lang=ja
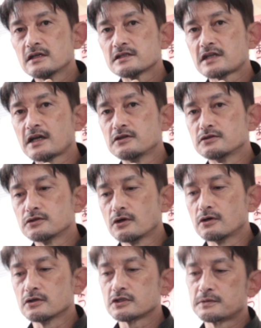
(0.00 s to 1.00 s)
左右
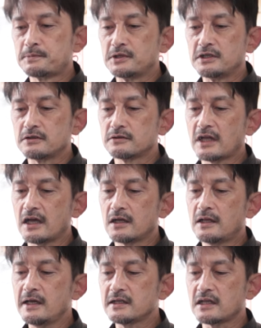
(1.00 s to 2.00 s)
のスプリングで
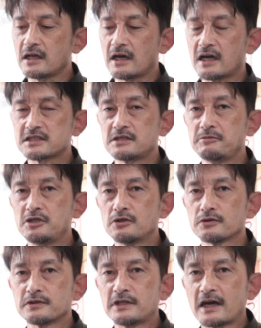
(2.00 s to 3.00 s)
0.8 ミリ
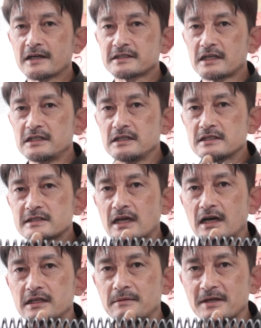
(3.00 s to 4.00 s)
の長さに
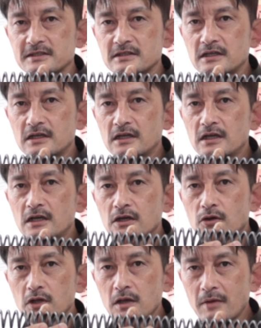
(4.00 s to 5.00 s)
差が出ます。
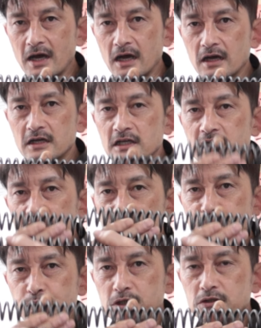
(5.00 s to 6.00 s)
これは
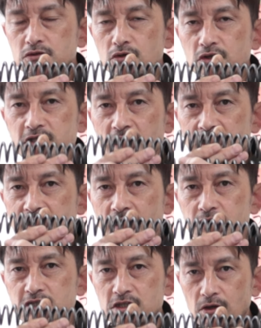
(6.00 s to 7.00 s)
スプリングを製
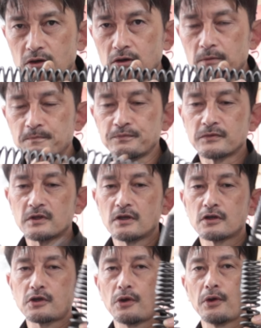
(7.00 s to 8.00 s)
作時の
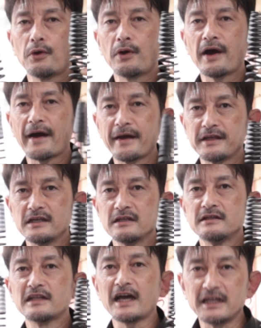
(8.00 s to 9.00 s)
許容範囲
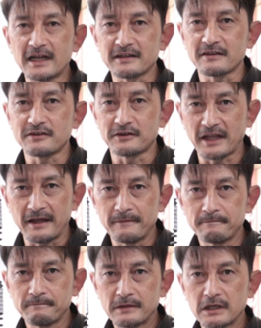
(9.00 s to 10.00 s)
内なんですよね。
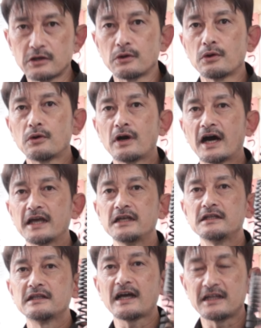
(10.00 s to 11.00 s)
許容範
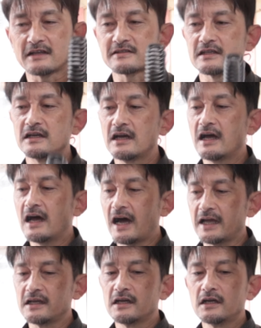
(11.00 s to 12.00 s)
囲内です。
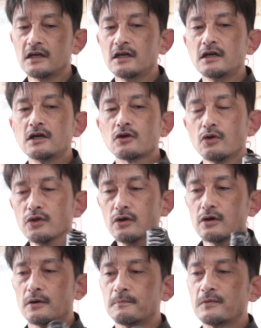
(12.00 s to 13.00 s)
はい。こ
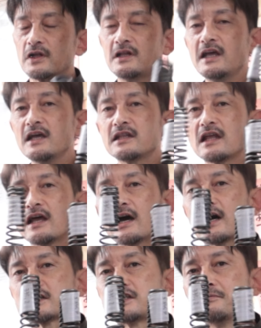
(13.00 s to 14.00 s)
の
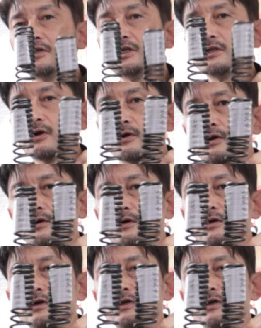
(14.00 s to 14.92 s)
0.8 ミリの